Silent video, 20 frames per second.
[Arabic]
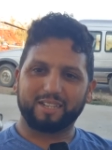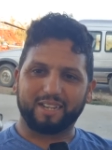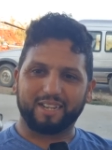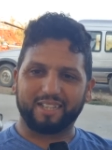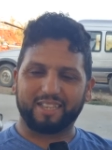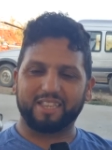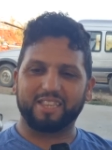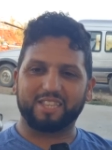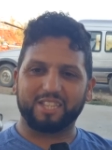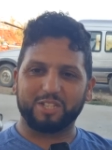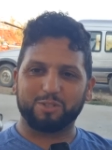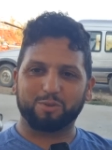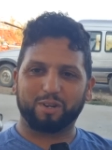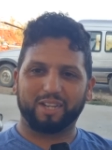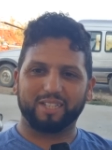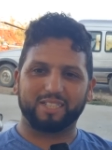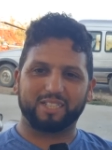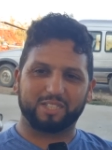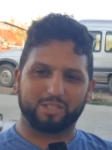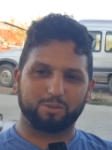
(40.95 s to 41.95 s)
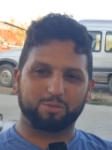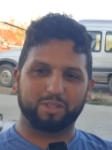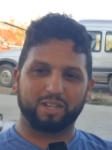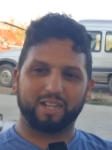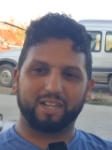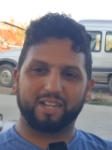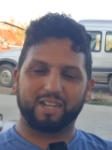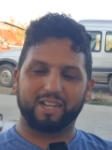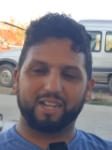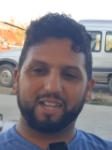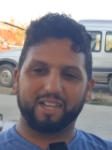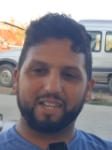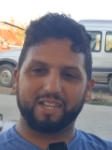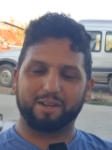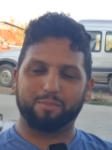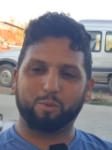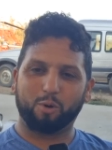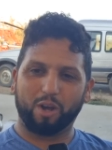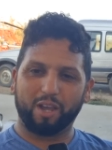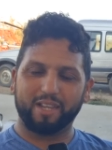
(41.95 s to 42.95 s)
كتنتج واحد السلاله اللي
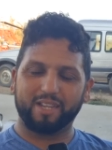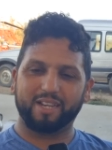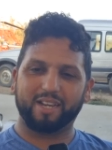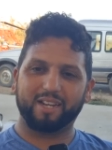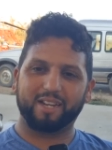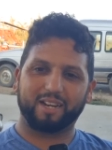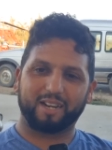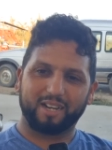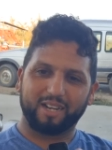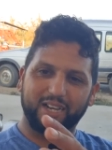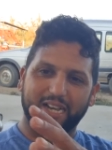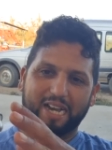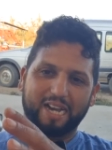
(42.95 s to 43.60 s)
هي معينه